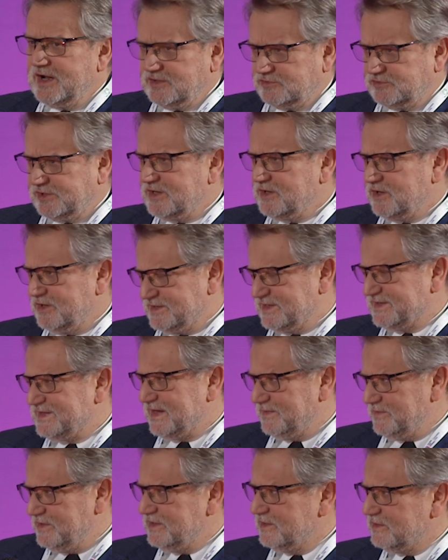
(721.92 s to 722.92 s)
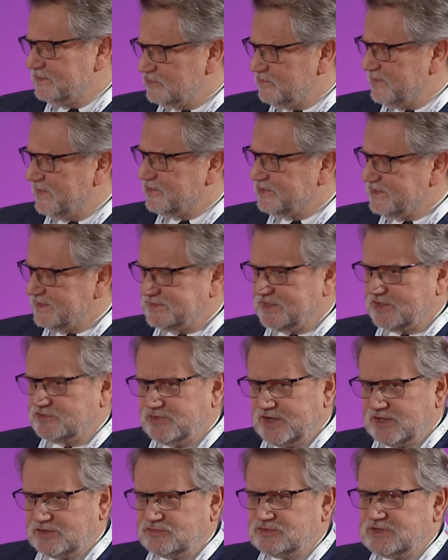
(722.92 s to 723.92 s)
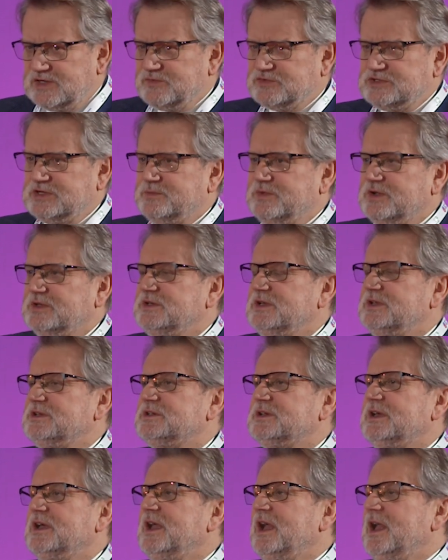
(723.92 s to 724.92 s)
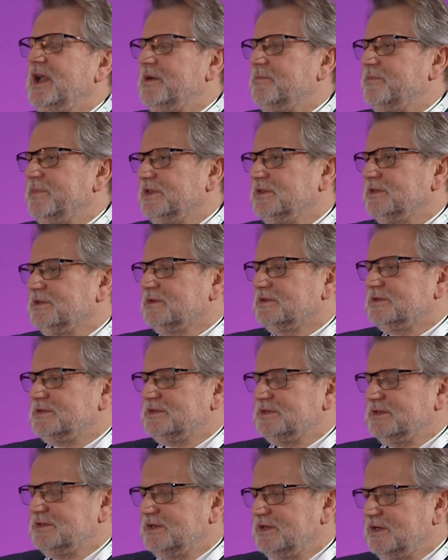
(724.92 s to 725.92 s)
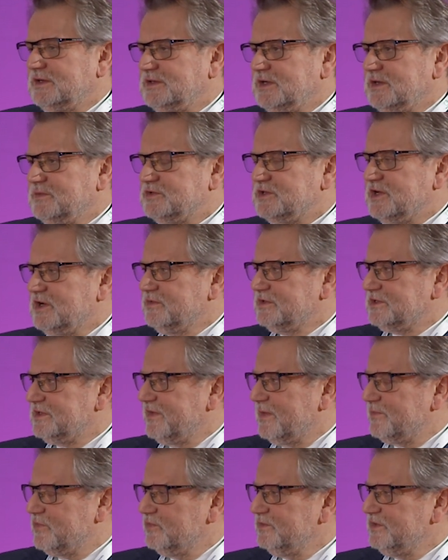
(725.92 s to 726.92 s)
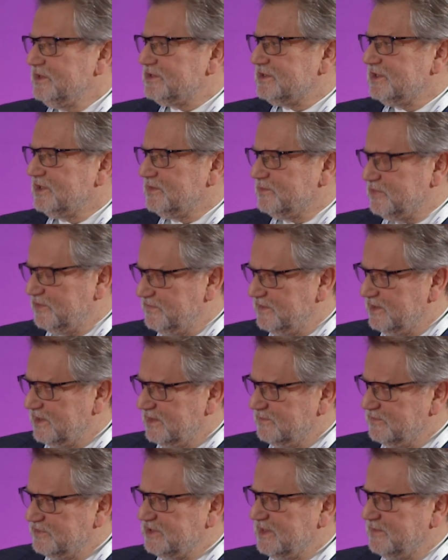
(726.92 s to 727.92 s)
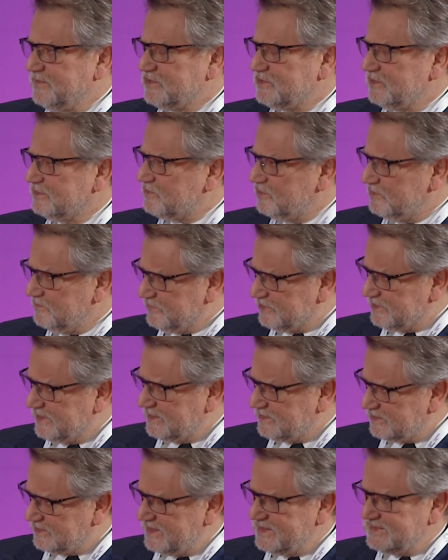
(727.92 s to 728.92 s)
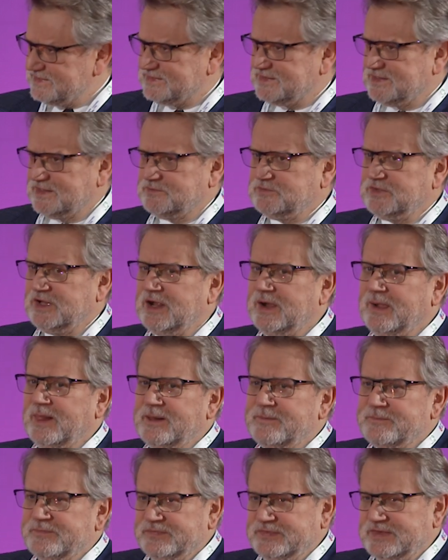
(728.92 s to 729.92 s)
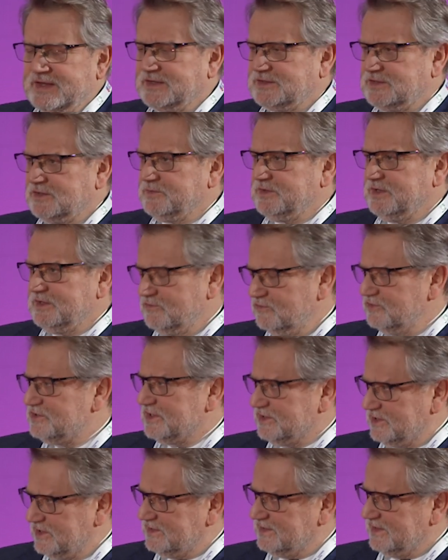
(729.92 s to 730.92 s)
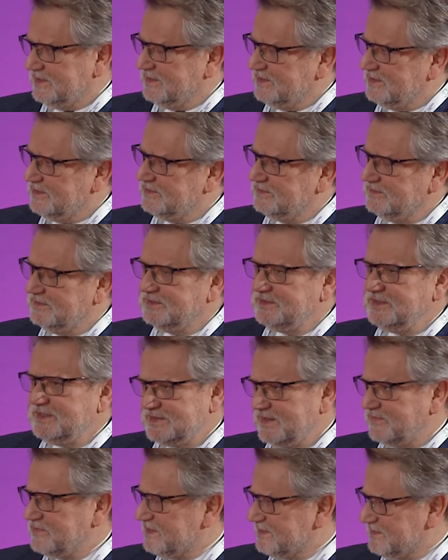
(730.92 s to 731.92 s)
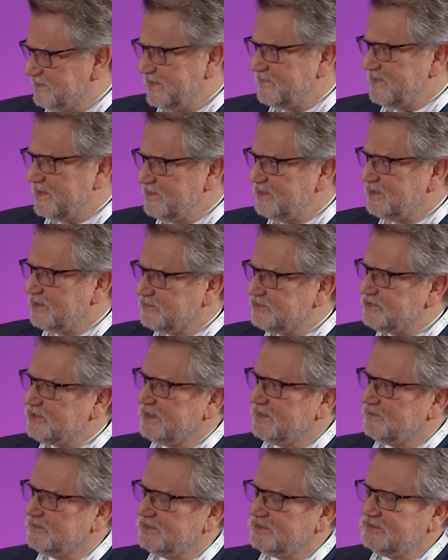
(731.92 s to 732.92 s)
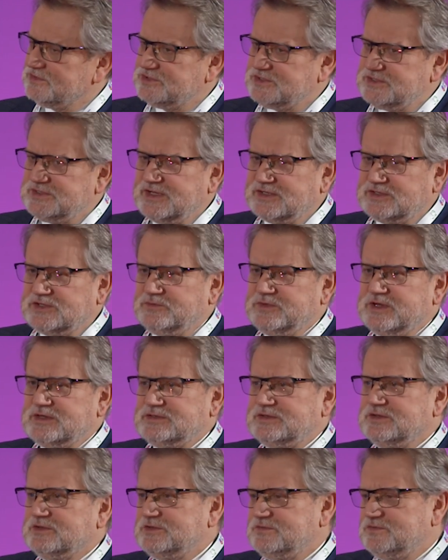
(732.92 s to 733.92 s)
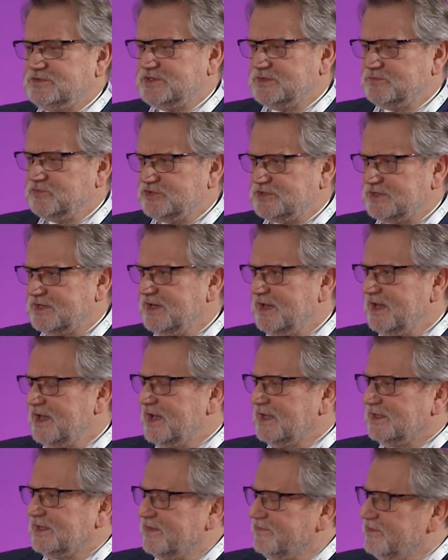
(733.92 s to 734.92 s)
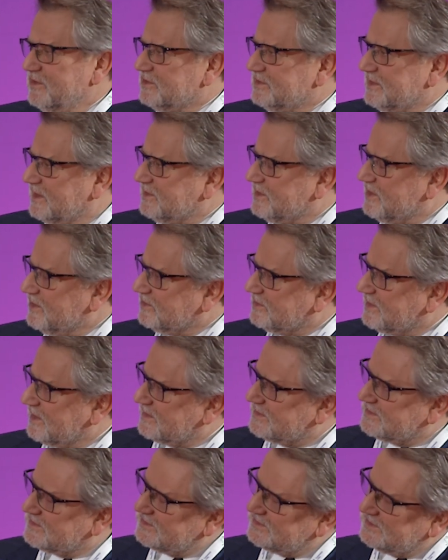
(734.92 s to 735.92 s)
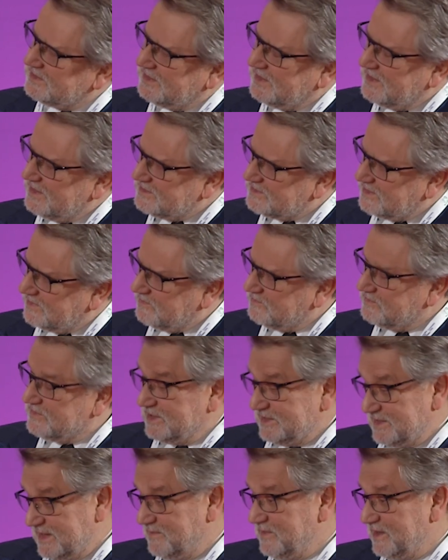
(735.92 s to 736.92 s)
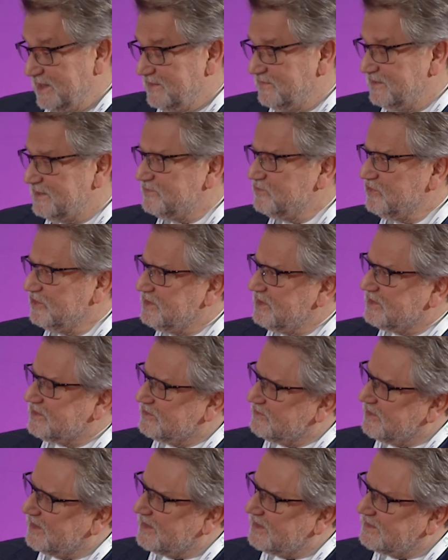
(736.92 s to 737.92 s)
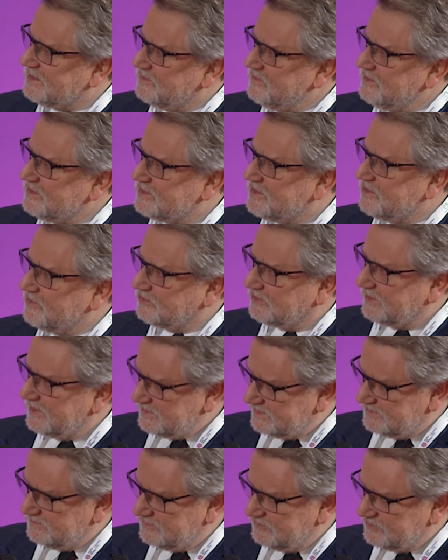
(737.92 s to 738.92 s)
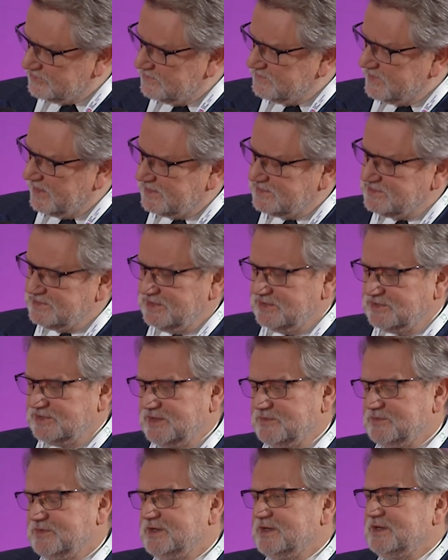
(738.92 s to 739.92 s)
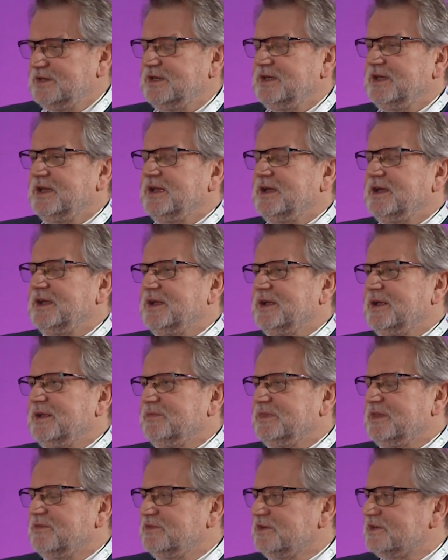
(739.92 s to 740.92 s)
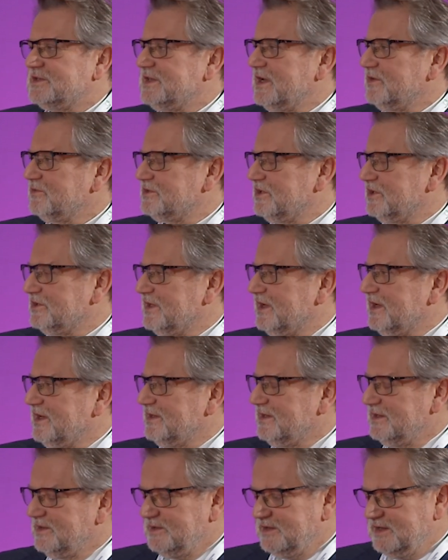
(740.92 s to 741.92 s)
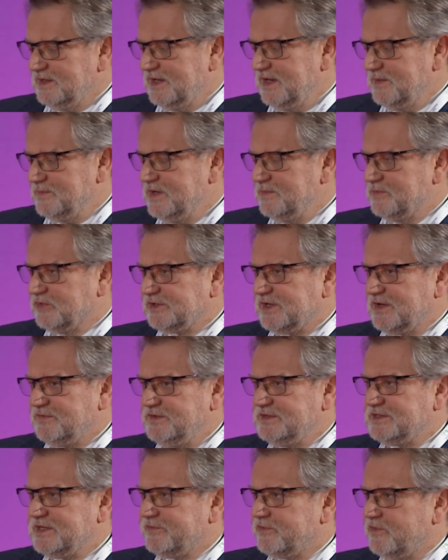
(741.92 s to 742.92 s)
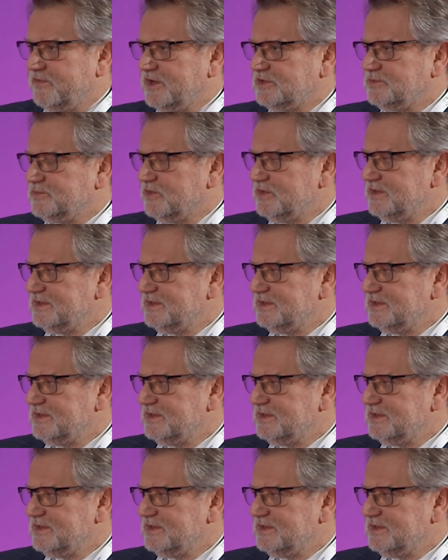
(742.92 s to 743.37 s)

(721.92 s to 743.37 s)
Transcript: którego czasami nie rozumiem, chociaż akurat tutaj muszę powiedzieć, że będąc dyrektorem Szkoły Zdrowia Publicznego powinienem być na bieżąco i myślę, że jestem, i uczę się tego. Nie zawsze sprawia mi to przyjemność, natomiast no, oczywiście muszę nawiązać kontakt z, tak czasami nawet z młodzieżą akademicką, która jest dużo bardziej ode mnie wykształcona i, i, lepiej potrafi serwować po,